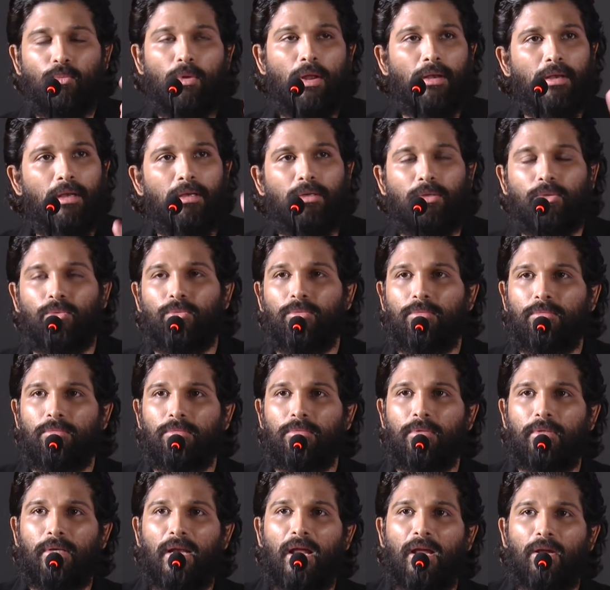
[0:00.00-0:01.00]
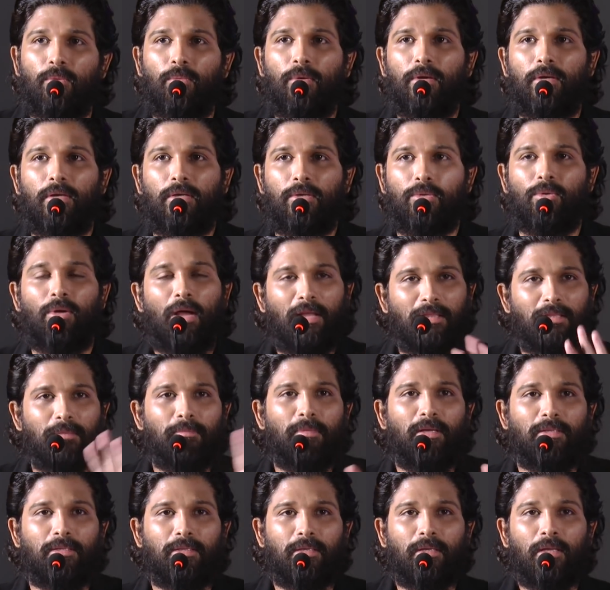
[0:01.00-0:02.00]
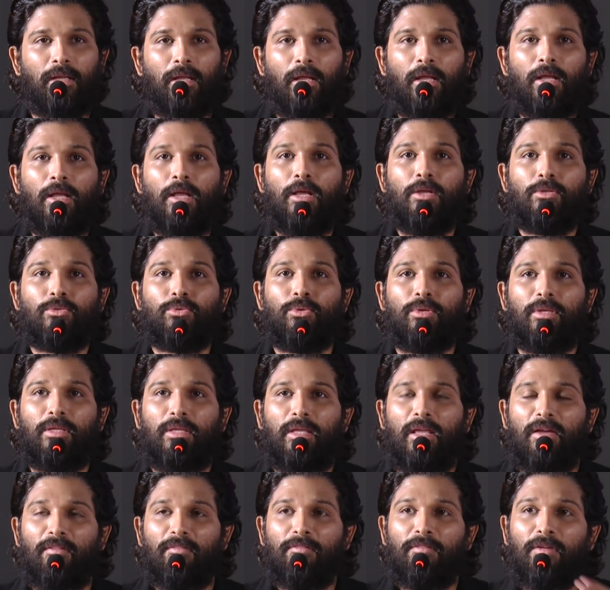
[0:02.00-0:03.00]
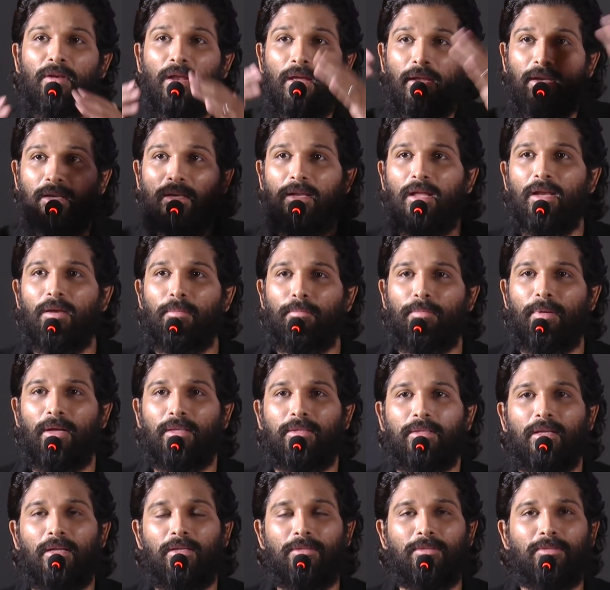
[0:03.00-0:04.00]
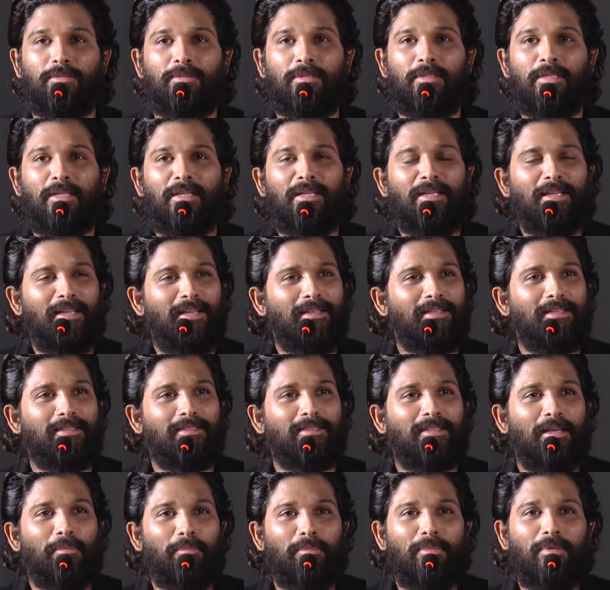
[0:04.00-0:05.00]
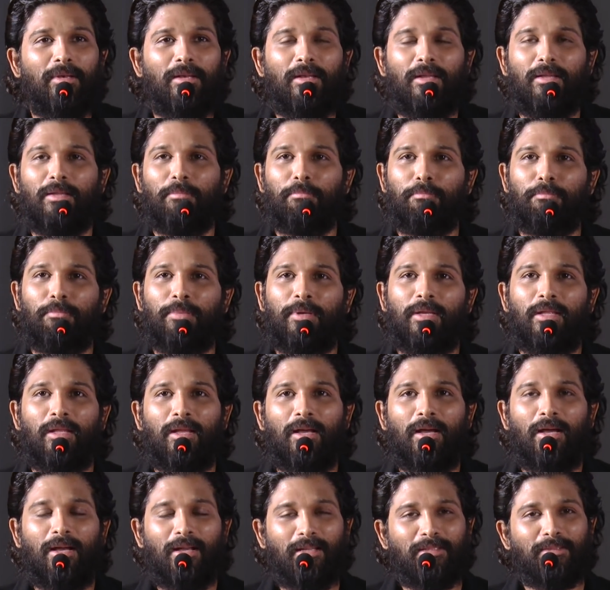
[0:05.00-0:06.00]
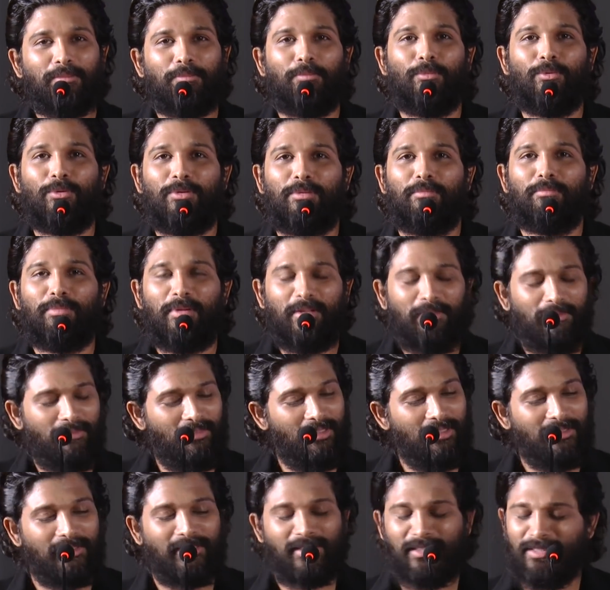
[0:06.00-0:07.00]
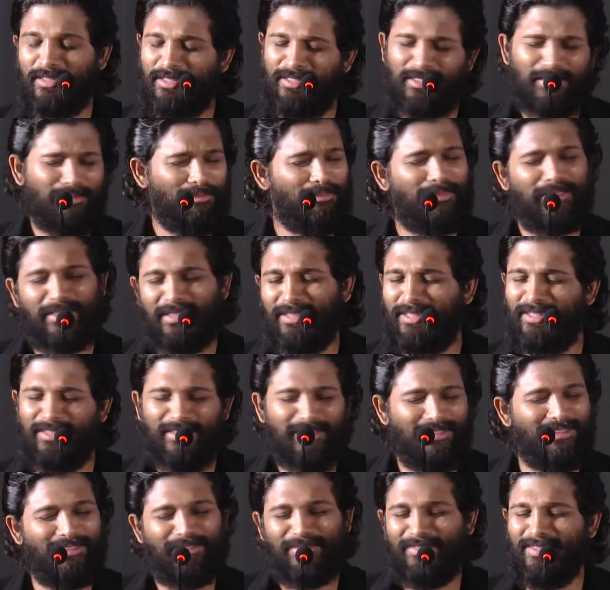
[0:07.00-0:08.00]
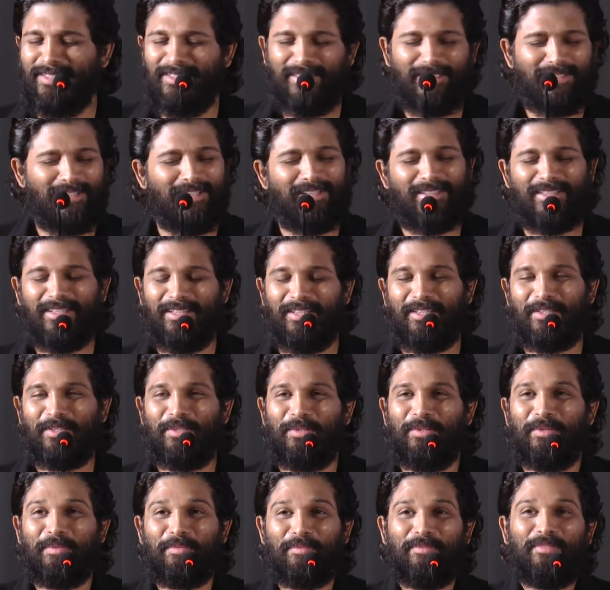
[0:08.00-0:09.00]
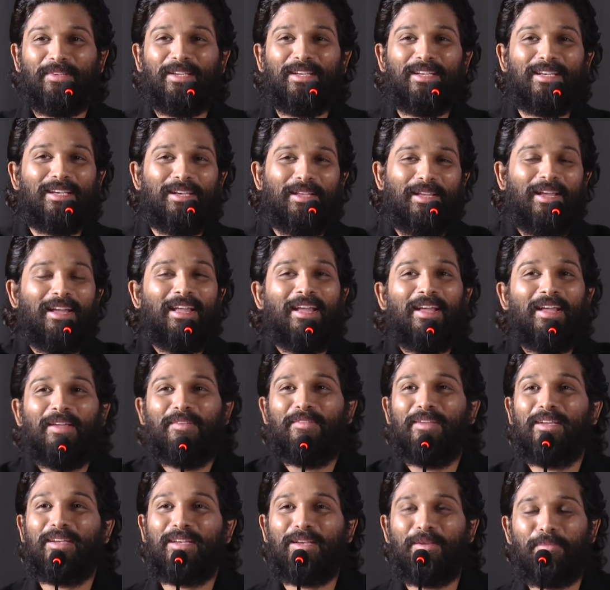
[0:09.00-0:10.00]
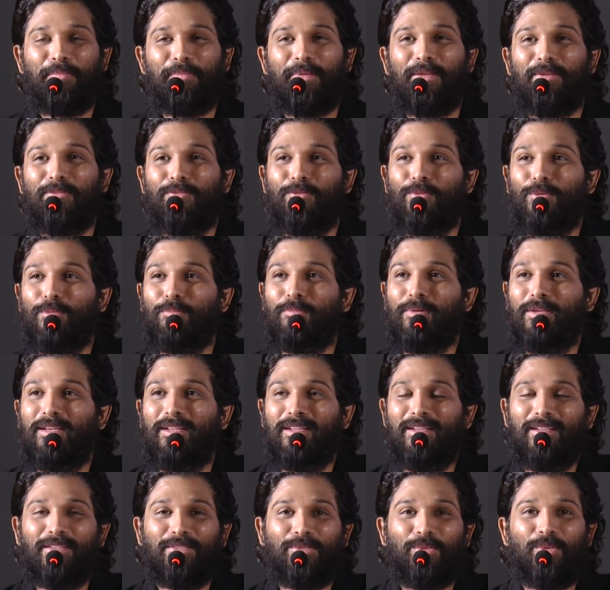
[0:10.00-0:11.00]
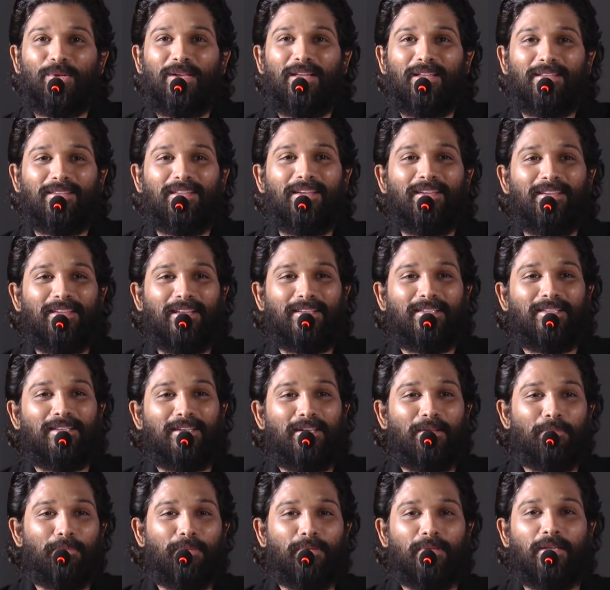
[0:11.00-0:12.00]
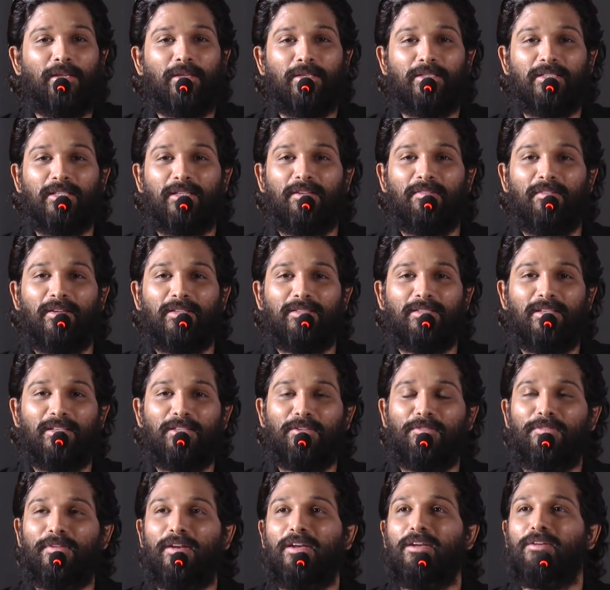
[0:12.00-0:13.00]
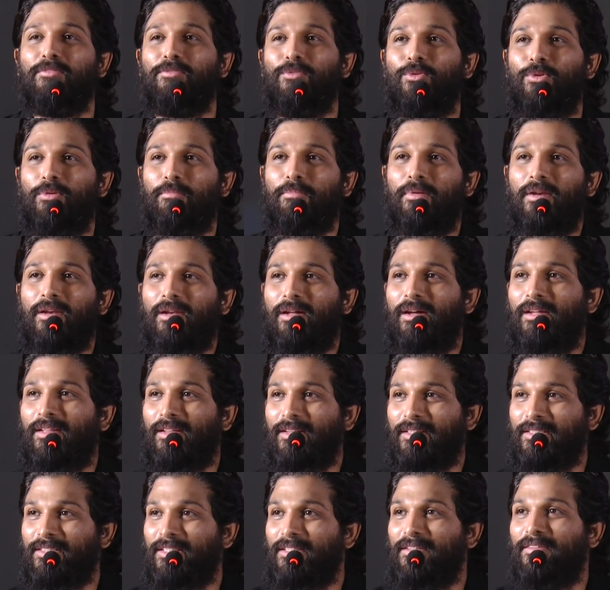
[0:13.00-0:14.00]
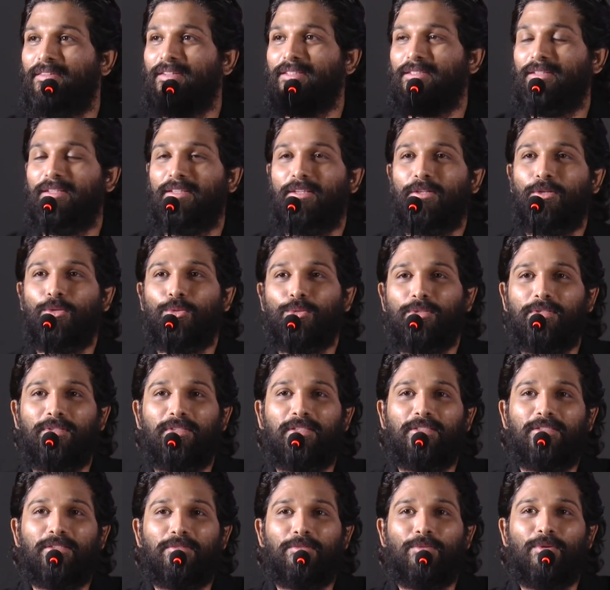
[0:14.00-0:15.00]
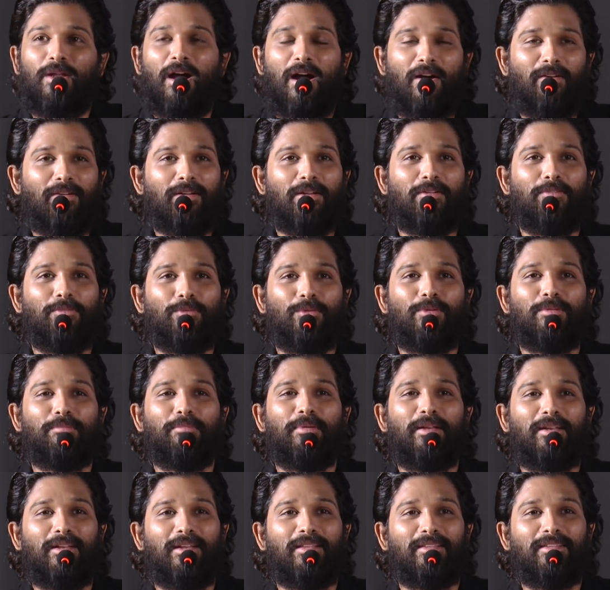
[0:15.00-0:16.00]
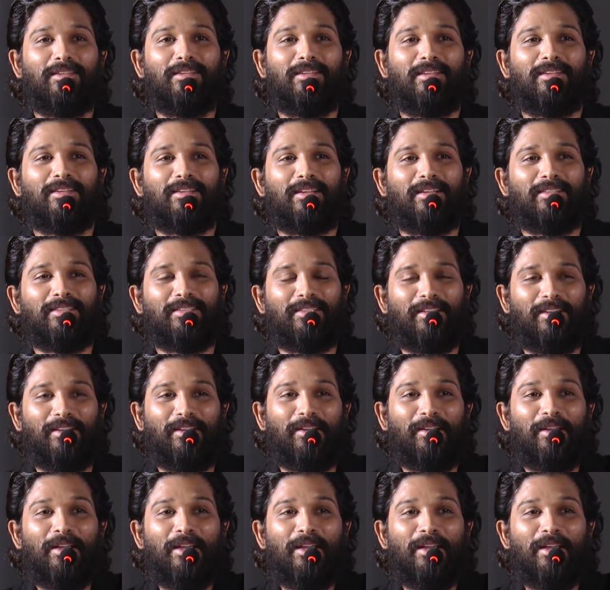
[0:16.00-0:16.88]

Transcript: ஒன் அண்ட் டூ ரேங்க் ஒன் அண்ட் டூ அந்த மாதிரி ஸோ எவ்வளோ இந்தியாவில் பார்த்தாலும் எனக்கு தமிழில் எப்படியாவது போகணும்ப்பா வீட்டில் தான்ப்பா அடிக்கணும் வீட்டில் தான் இருக்கணும் வீட்டில் வீட்டில் பேர் ஃபோன் பண்ணி சொன்னாங்க தான் என் சின்ன என் சின்ன வயசுலேருந்து ஃப்ரெண்டு ஃபோன் பண்ணான் என் சின்ன வயசுலேருந்து டியூஷன் டீச்சர் ஃபோன் அவங்க ஃபோன் பண்ணால் தான் எனக்கு அந்த